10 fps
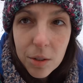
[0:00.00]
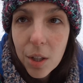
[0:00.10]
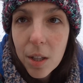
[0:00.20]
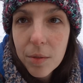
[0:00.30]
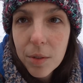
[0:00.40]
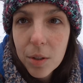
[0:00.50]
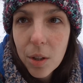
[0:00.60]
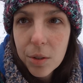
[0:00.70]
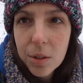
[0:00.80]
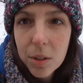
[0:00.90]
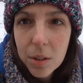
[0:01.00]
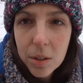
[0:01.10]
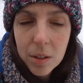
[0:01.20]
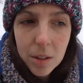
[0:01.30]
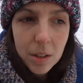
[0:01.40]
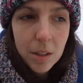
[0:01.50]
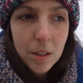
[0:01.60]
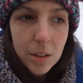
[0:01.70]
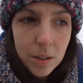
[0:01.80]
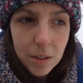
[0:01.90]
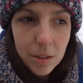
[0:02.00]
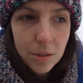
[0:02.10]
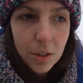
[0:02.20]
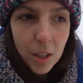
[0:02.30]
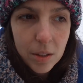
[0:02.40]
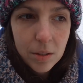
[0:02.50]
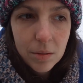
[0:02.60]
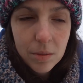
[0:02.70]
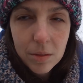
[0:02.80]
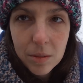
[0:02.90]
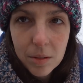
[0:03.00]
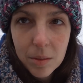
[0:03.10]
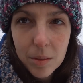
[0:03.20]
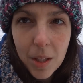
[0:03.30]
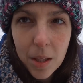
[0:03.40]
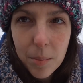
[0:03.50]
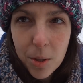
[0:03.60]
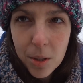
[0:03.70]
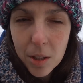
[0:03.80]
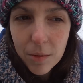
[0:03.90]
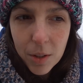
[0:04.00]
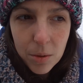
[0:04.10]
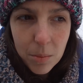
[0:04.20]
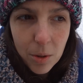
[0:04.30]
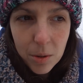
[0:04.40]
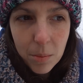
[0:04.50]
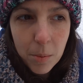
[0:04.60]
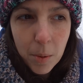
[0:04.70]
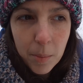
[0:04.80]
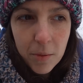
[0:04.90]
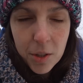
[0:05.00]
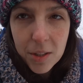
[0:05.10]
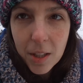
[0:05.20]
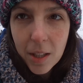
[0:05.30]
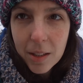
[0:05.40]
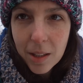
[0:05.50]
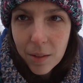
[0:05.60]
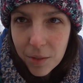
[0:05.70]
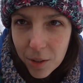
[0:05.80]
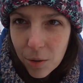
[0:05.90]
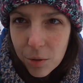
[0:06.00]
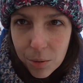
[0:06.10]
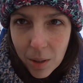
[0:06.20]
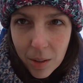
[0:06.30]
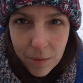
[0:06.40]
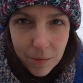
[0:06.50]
szary, wilgotny dzień takie przenikliwe zimno, niby było powyżej zera, ale taka wilgoć, która,